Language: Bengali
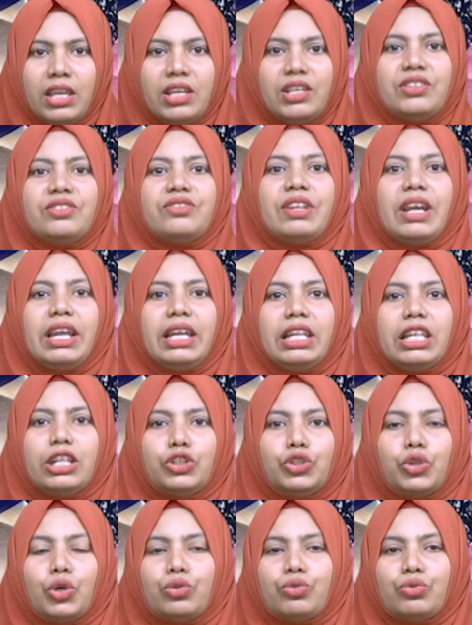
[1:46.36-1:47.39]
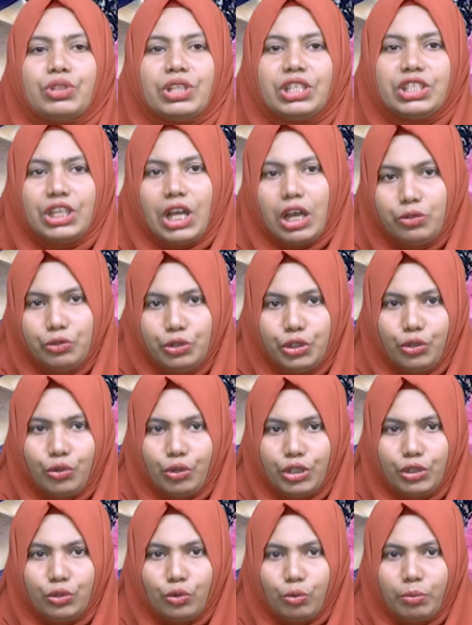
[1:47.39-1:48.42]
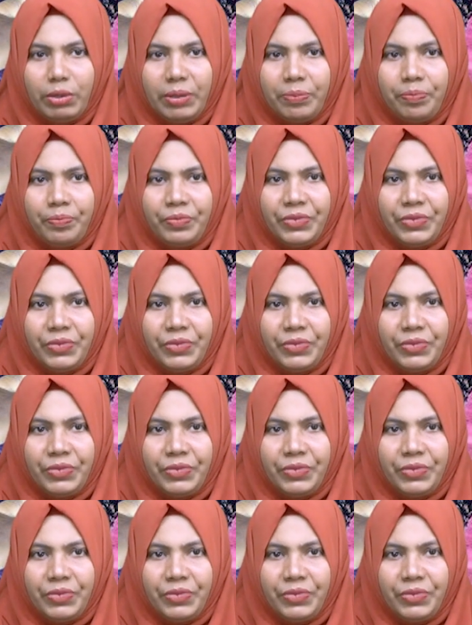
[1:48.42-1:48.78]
ইসরায়েলের শত্রুদের সাহসী করে তুলবে